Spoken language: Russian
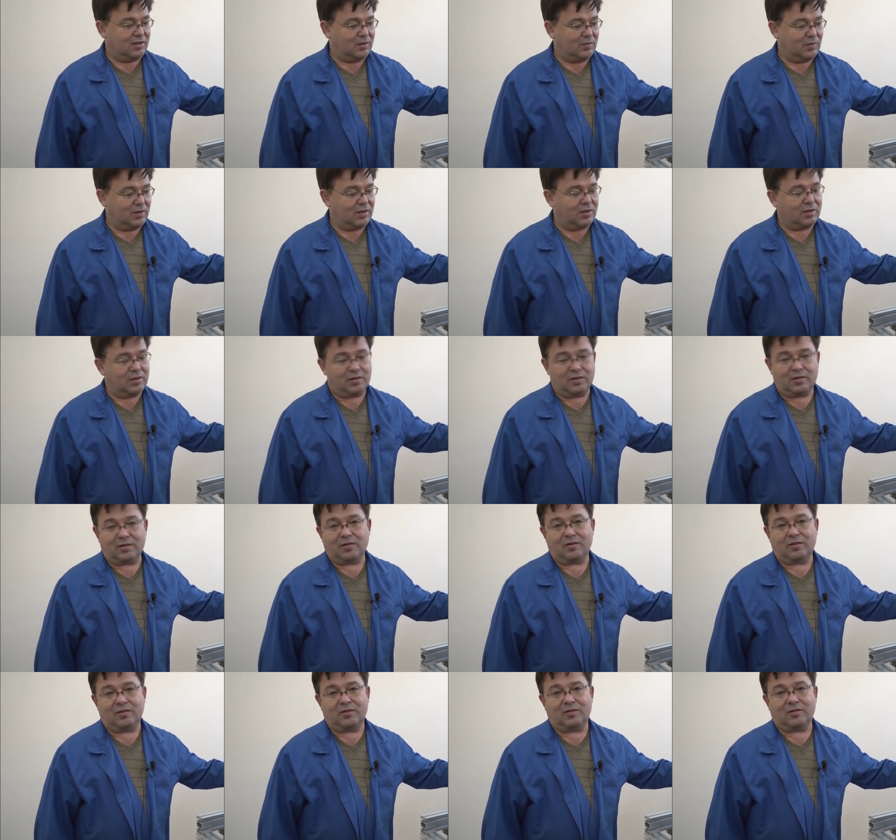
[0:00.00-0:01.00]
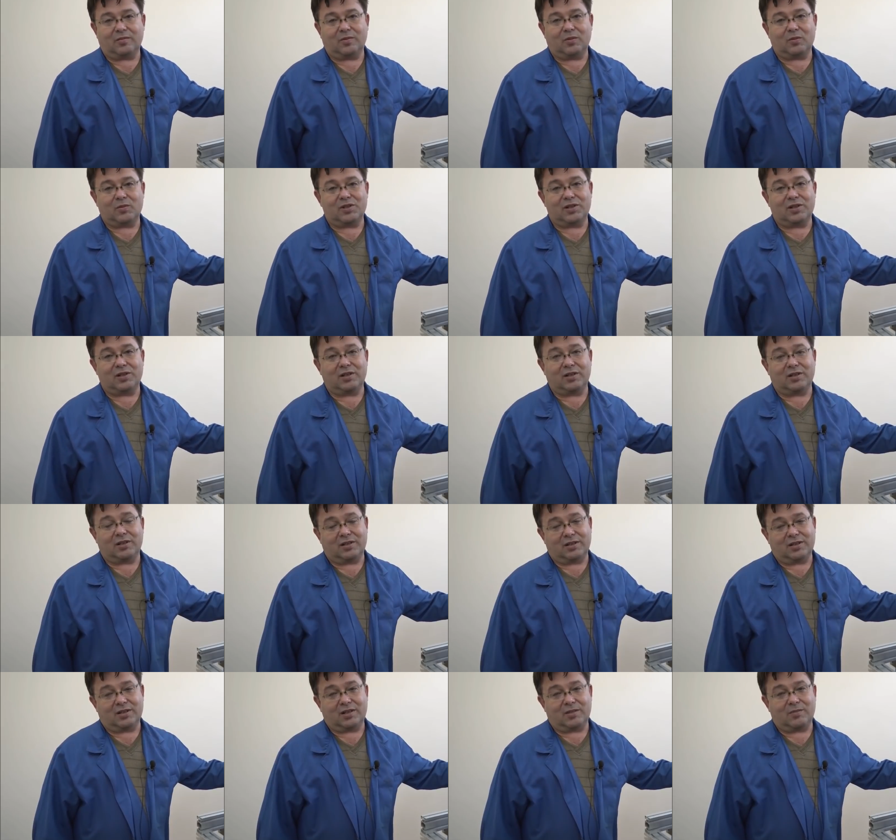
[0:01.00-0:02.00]
мы получили
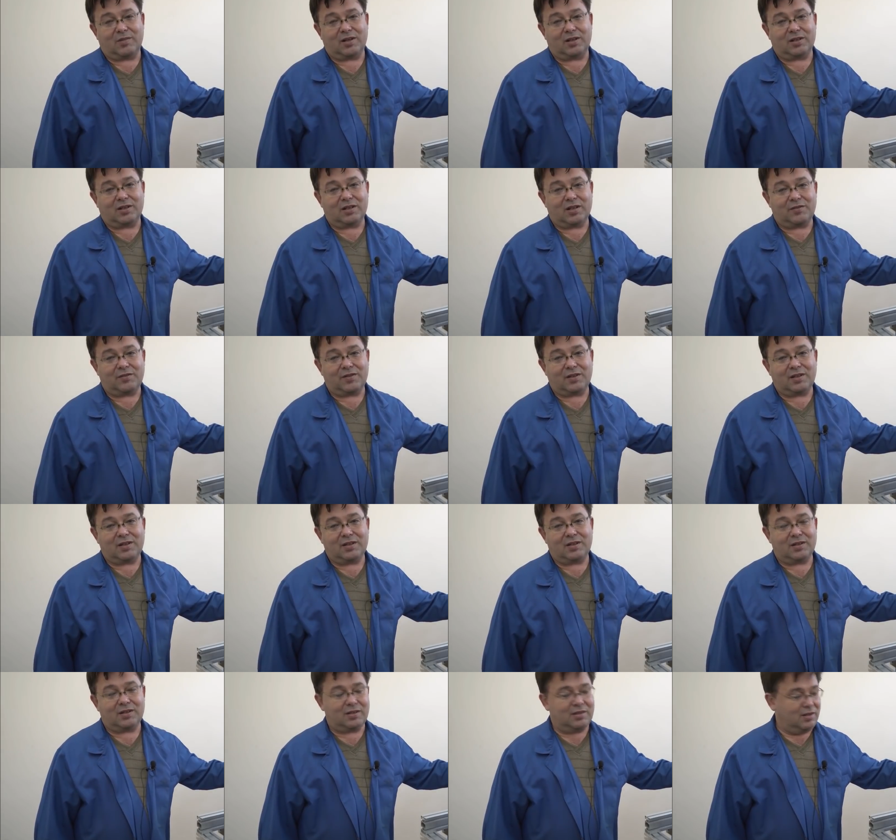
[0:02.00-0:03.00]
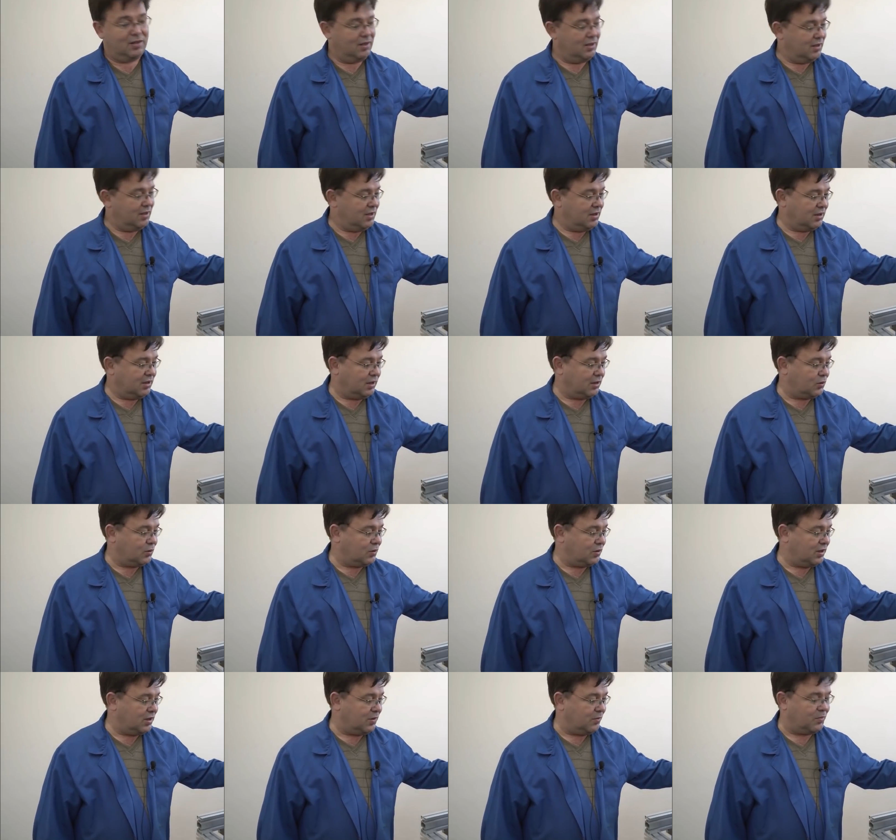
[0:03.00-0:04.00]
нормальные графики
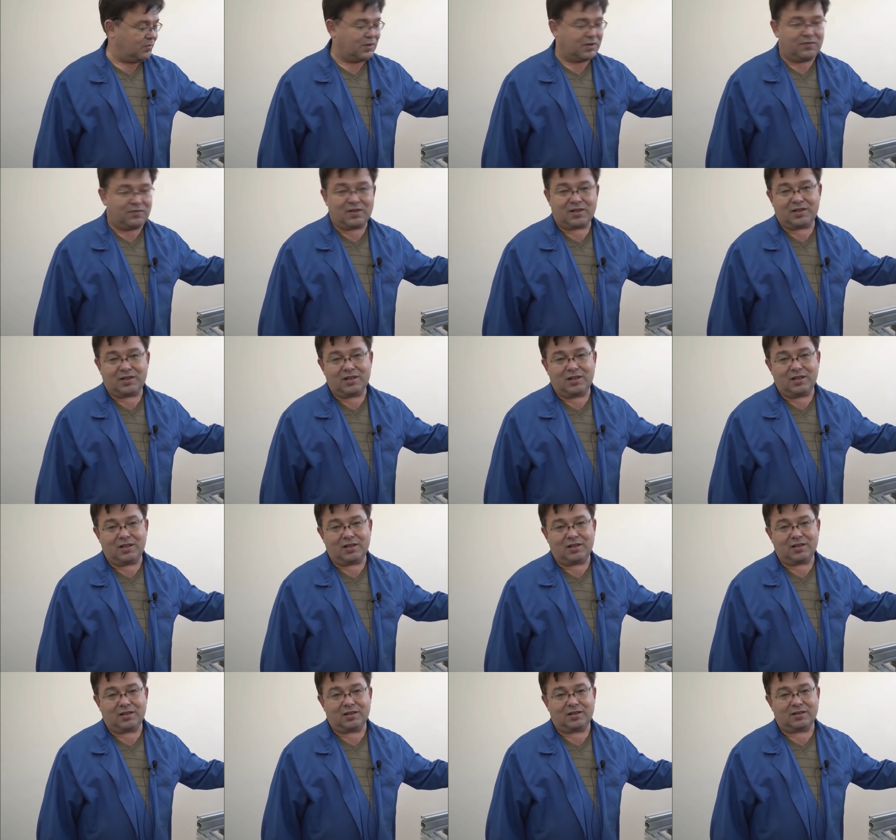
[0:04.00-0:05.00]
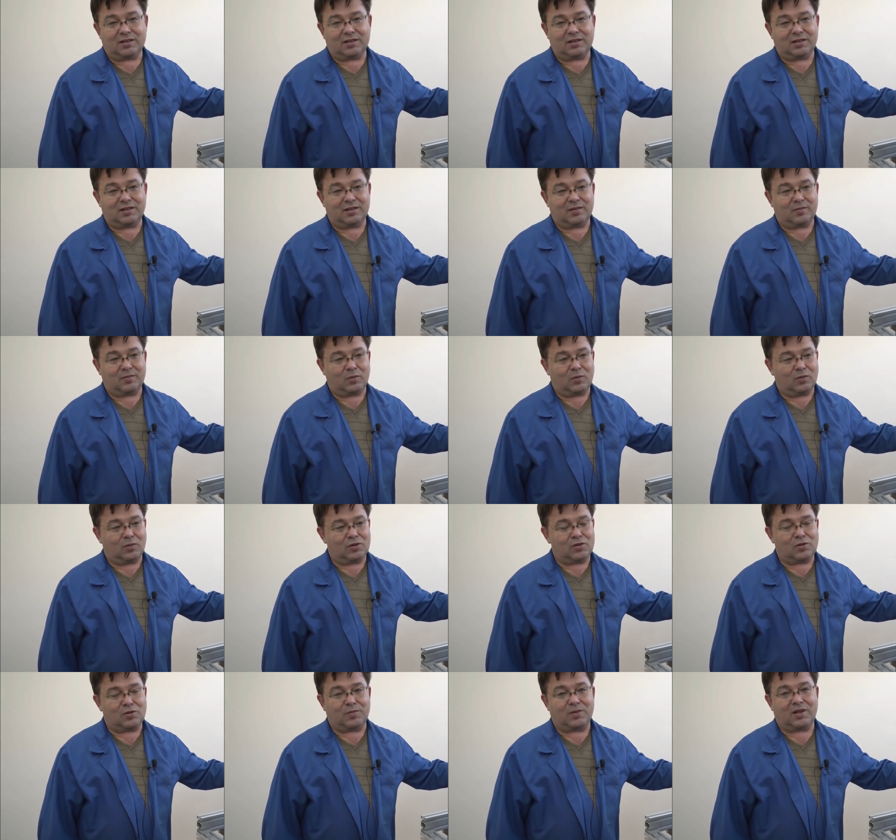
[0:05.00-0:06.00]
которые нам подтвердили э,
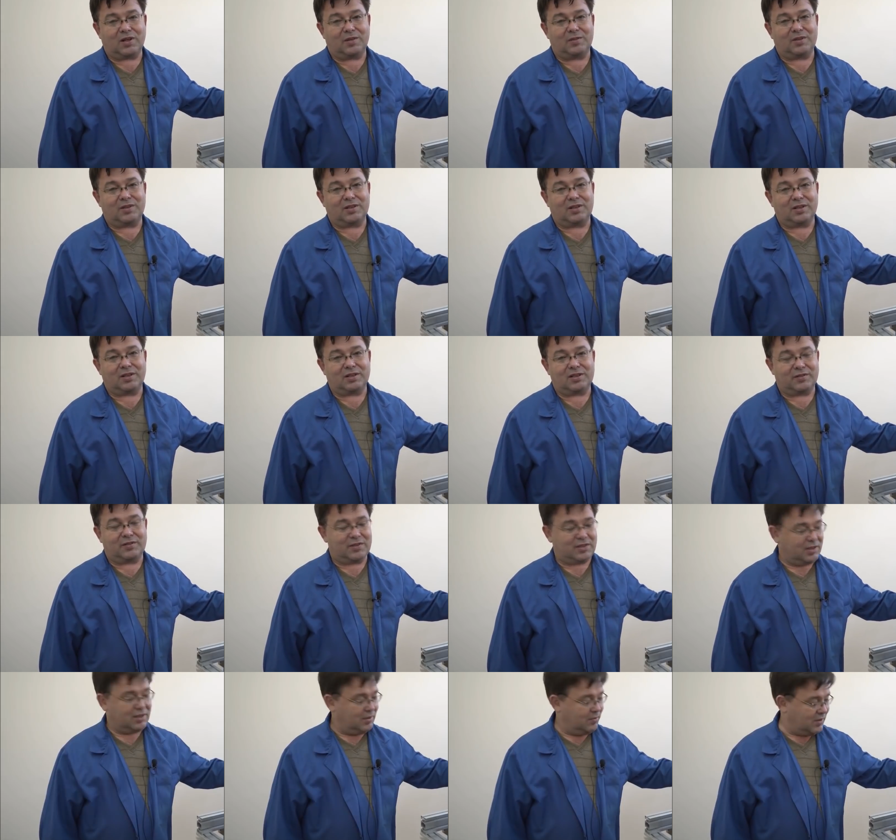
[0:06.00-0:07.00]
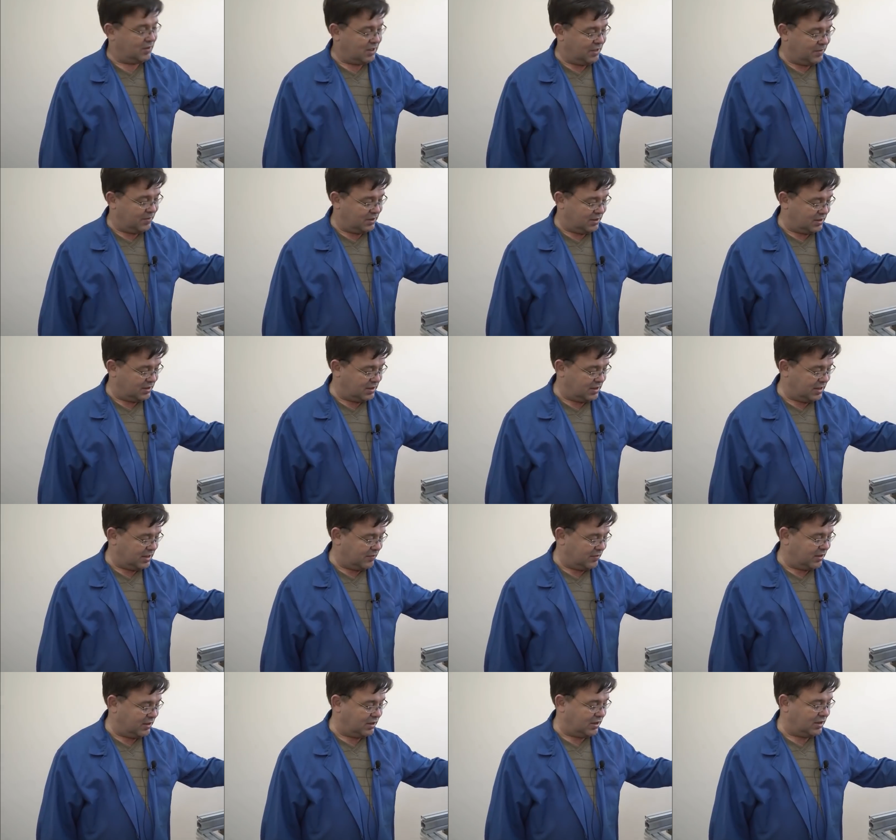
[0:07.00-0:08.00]
полностью параметры, заводские параметры,
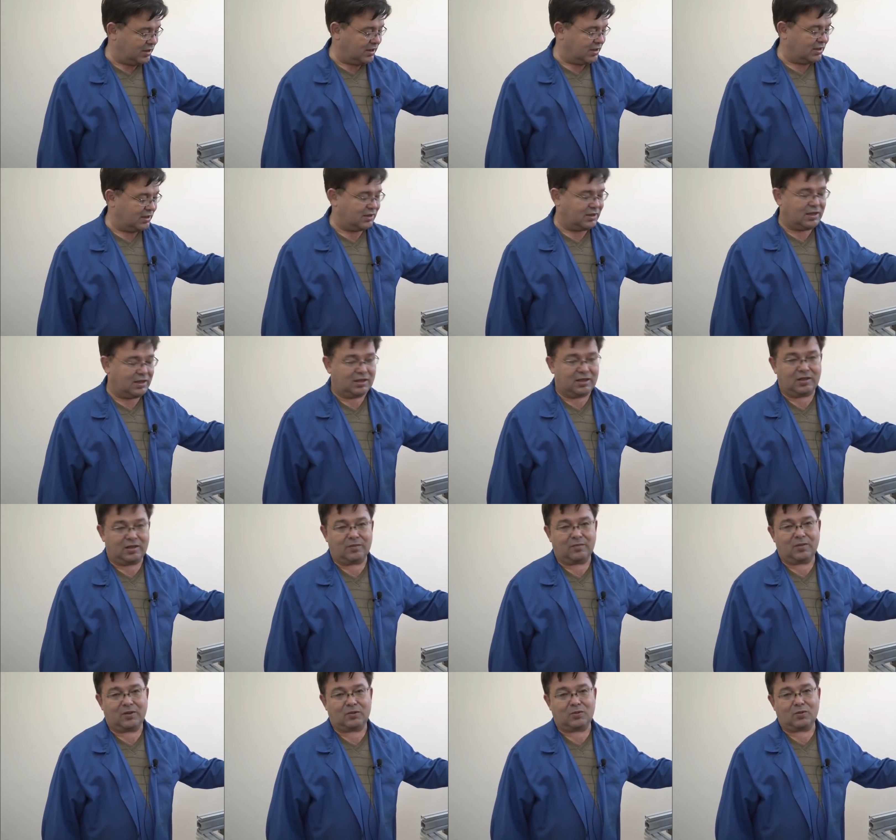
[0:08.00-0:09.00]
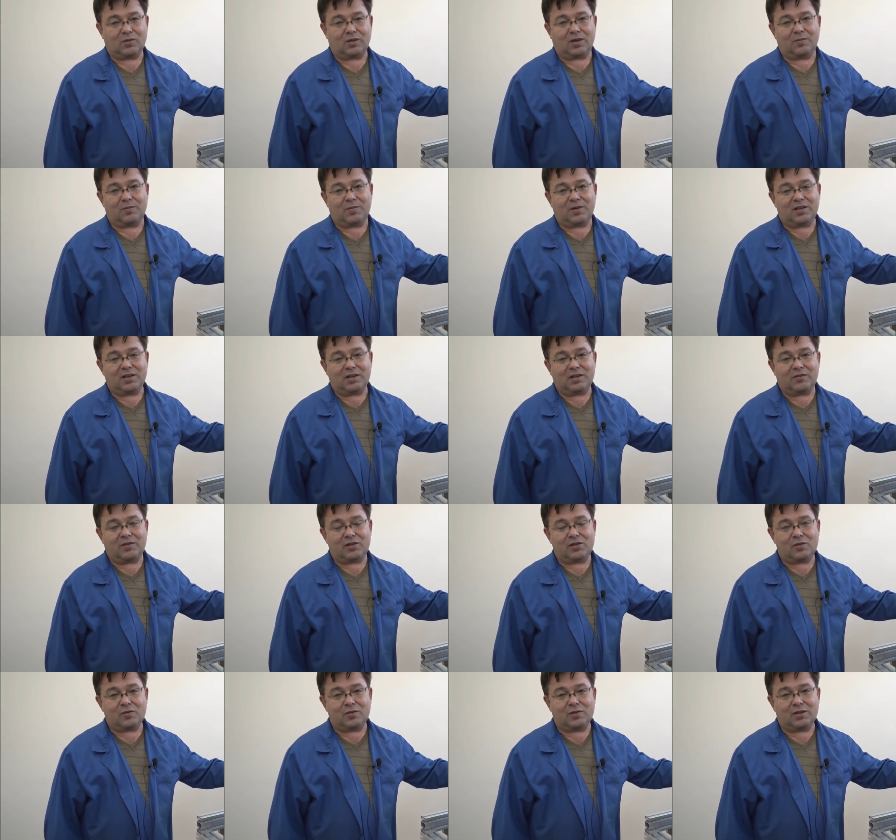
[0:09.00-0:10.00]
заявленные на данный мотор компании
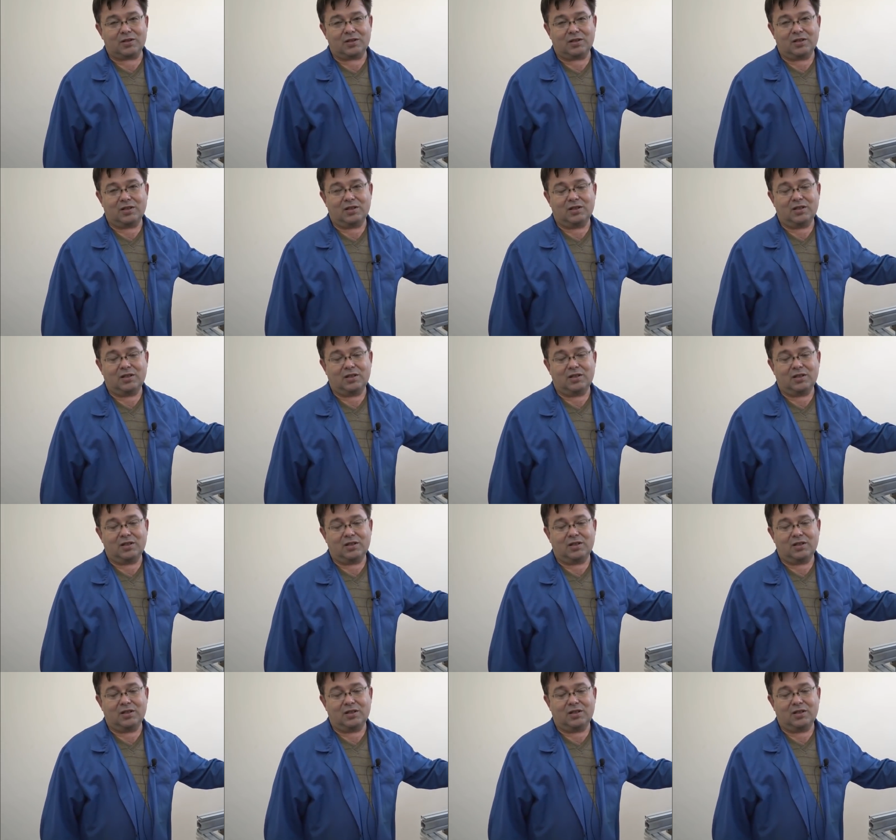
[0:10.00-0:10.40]
Кваншунь.